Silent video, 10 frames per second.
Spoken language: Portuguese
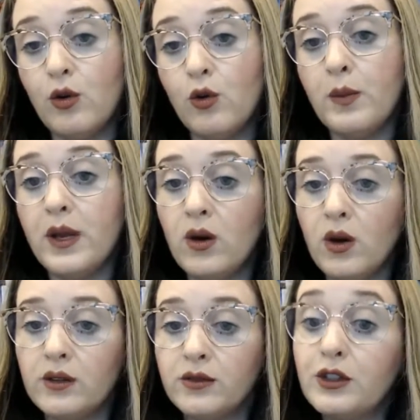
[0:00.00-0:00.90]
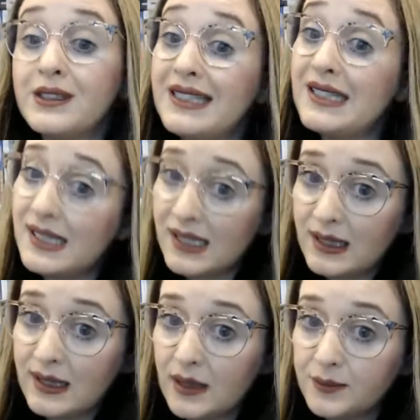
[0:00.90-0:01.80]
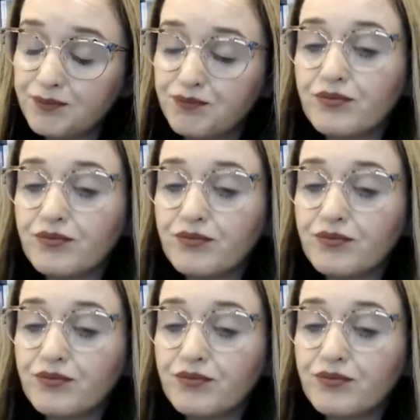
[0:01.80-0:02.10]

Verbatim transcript: Ou melhor, fornecida